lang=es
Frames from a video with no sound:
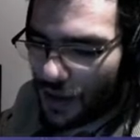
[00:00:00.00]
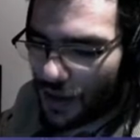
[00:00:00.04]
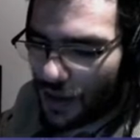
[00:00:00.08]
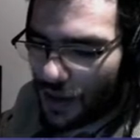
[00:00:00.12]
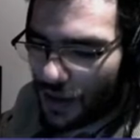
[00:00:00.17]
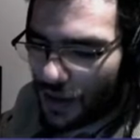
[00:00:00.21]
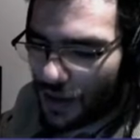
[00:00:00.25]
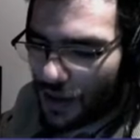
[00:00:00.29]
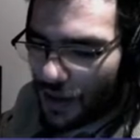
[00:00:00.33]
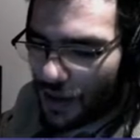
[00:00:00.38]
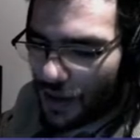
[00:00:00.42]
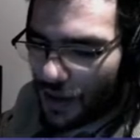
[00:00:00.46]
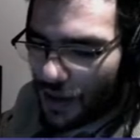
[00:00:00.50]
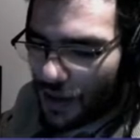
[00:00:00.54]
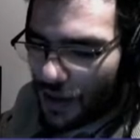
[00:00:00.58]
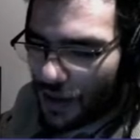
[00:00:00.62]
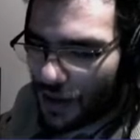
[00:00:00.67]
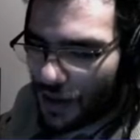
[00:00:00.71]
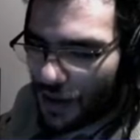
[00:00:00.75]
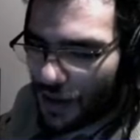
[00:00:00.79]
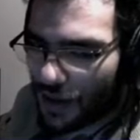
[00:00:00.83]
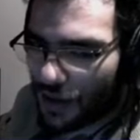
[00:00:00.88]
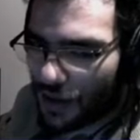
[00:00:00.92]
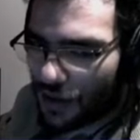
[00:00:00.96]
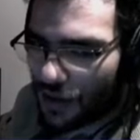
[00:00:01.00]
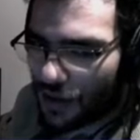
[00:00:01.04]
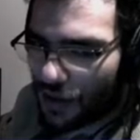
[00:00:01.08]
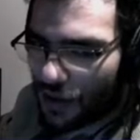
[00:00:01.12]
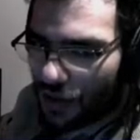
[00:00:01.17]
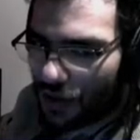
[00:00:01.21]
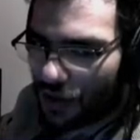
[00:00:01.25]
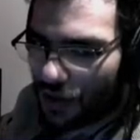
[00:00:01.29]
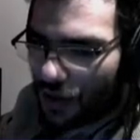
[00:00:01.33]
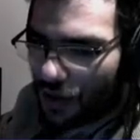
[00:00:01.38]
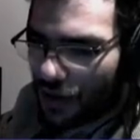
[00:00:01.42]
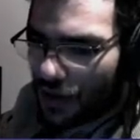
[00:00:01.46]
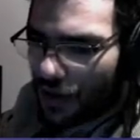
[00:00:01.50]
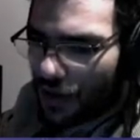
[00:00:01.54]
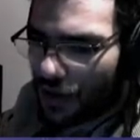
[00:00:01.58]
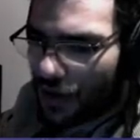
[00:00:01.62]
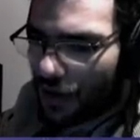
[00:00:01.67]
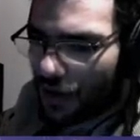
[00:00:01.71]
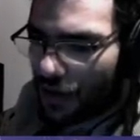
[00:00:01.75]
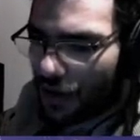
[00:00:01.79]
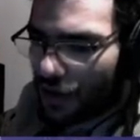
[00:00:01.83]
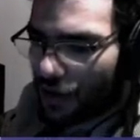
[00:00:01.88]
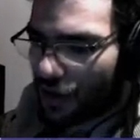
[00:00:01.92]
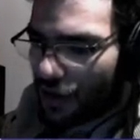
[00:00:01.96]
que eh, recojo todo
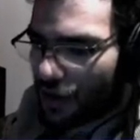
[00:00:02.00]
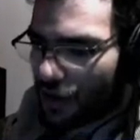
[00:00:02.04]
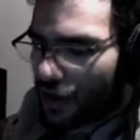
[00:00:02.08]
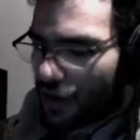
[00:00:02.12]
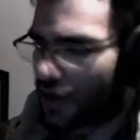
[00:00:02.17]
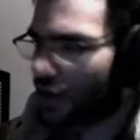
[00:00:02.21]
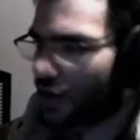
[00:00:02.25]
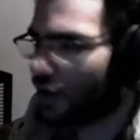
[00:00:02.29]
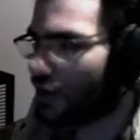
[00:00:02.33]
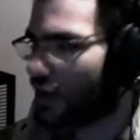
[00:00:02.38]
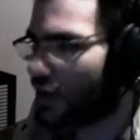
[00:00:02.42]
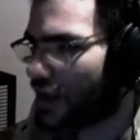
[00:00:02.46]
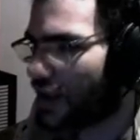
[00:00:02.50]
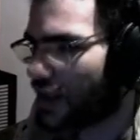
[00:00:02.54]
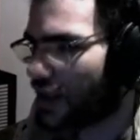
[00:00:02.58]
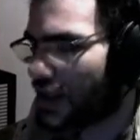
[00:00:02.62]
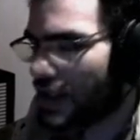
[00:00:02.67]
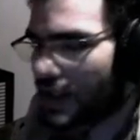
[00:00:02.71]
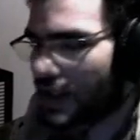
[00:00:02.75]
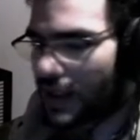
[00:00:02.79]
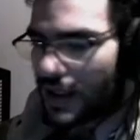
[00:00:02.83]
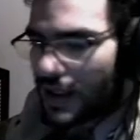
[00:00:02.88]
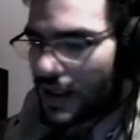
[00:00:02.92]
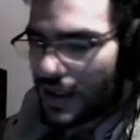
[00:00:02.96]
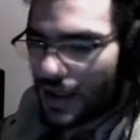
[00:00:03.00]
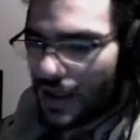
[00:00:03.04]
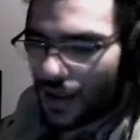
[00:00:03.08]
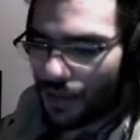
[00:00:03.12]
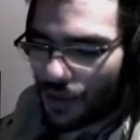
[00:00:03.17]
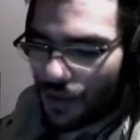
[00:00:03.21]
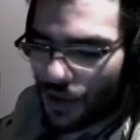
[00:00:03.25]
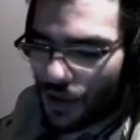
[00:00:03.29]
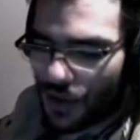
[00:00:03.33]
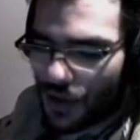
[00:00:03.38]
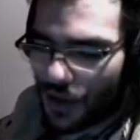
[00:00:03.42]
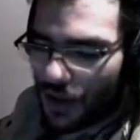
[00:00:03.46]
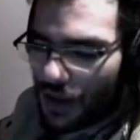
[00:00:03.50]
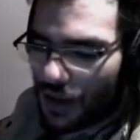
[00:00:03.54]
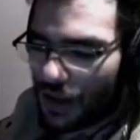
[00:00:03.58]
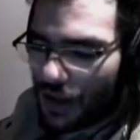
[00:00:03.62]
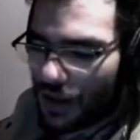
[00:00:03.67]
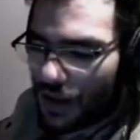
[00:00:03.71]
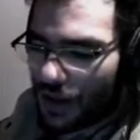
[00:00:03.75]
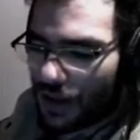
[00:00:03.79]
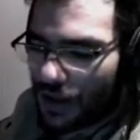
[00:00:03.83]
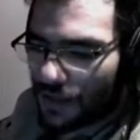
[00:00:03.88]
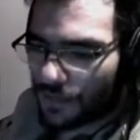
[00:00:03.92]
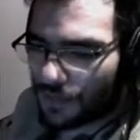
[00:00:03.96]
esto, que son 160 de estas
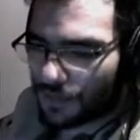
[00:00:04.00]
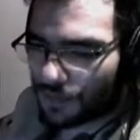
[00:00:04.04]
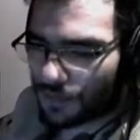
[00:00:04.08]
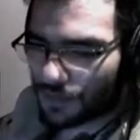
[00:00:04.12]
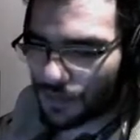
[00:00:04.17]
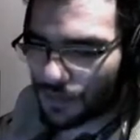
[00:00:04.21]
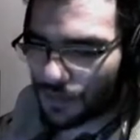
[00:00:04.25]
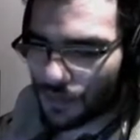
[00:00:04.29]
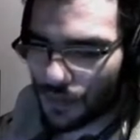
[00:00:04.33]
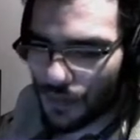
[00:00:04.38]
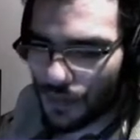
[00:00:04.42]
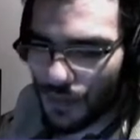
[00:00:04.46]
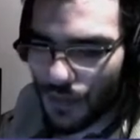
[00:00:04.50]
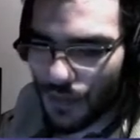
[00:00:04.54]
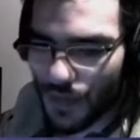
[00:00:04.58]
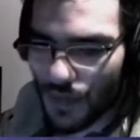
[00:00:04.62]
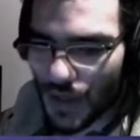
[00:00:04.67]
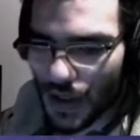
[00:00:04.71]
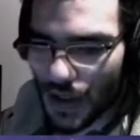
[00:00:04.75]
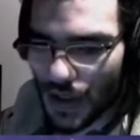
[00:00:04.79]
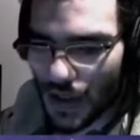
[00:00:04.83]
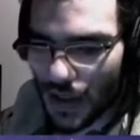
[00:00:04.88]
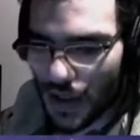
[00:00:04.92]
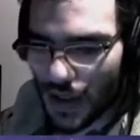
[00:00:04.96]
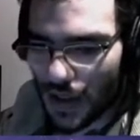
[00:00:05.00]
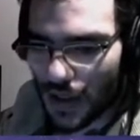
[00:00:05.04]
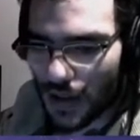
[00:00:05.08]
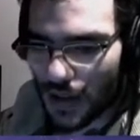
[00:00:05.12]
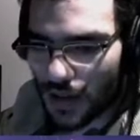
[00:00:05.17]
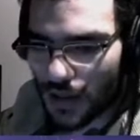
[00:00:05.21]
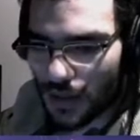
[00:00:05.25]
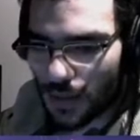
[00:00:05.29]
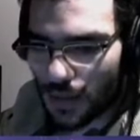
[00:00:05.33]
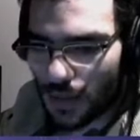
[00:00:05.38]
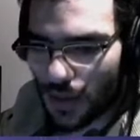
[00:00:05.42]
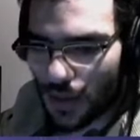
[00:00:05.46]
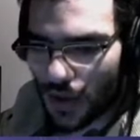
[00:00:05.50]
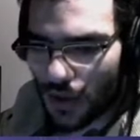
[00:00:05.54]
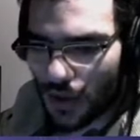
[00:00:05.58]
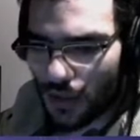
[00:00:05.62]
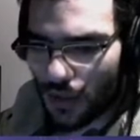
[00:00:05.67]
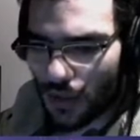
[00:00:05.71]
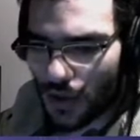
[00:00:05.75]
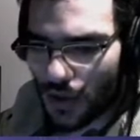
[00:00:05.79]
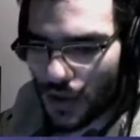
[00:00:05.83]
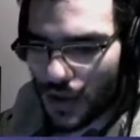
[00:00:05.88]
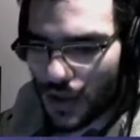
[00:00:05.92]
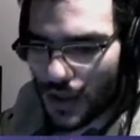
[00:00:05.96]
moneditas. Les
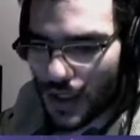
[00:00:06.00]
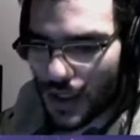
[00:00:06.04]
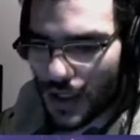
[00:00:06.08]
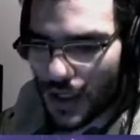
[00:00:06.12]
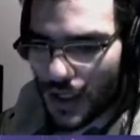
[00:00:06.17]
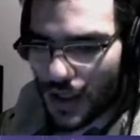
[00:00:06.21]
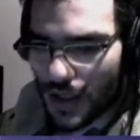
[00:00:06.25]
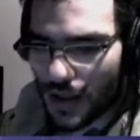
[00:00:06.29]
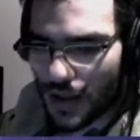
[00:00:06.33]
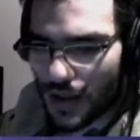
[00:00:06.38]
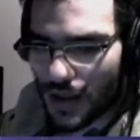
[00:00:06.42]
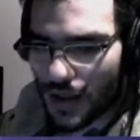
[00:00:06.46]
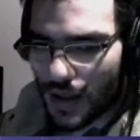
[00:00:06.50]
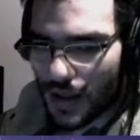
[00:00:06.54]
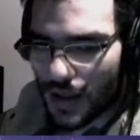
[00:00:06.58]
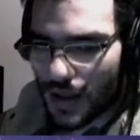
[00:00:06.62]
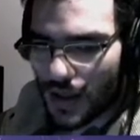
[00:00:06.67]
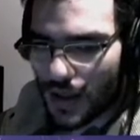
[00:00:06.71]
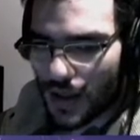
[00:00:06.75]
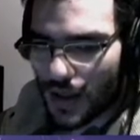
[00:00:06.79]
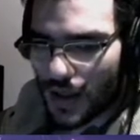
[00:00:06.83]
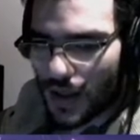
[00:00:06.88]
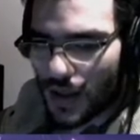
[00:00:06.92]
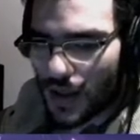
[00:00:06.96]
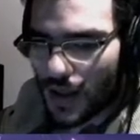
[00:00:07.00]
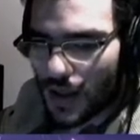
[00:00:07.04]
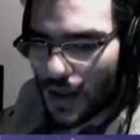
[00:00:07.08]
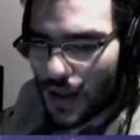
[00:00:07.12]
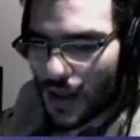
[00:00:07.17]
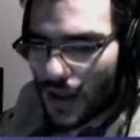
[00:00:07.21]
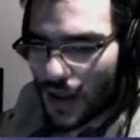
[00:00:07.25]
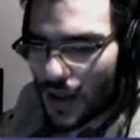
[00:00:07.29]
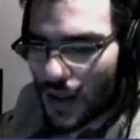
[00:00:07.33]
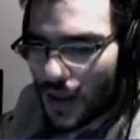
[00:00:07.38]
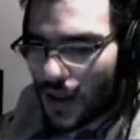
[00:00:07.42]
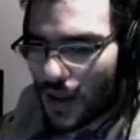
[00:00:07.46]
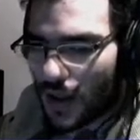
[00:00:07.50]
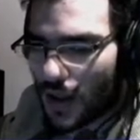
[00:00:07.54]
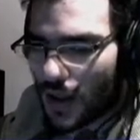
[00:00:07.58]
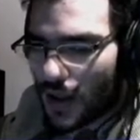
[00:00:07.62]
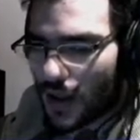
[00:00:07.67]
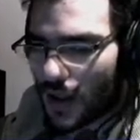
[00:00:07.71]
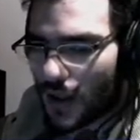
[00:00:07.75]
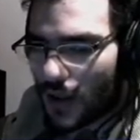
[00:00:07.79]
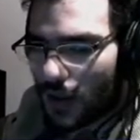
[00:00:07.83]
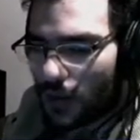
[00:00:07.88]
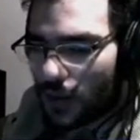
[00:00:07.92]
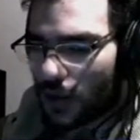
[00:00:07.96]
puedo mostrar...
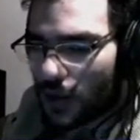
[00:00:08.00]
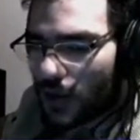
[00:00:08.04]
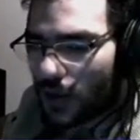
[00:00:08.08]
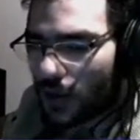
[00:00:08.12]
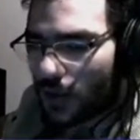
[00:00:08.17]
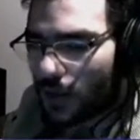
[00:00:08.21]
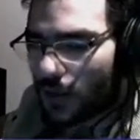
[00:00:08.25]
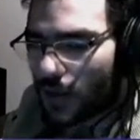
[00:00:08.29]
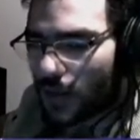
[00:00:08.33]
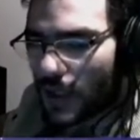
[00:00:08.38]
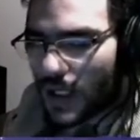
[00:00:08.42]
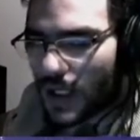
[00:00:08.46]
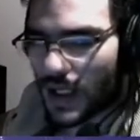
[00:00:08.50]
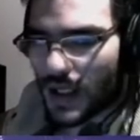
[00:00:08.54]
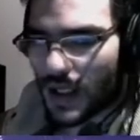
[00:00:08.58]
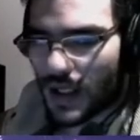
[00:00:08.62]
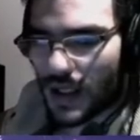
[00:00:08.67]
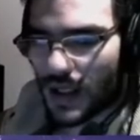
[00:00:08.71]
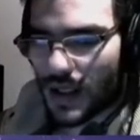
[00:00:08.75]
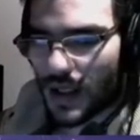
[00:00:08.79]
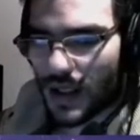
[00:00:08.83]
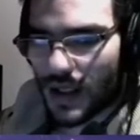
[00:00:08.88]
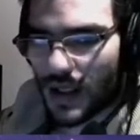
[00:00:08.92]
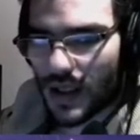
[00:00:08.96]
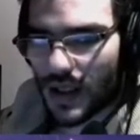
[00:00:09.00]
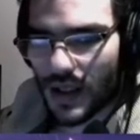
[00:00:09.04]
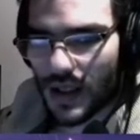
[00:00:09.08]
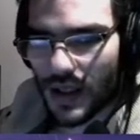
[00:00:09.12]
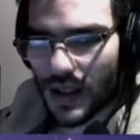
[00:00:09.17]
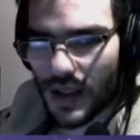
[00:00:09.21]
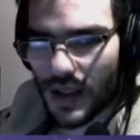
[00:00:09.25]
Eh, bueno, para el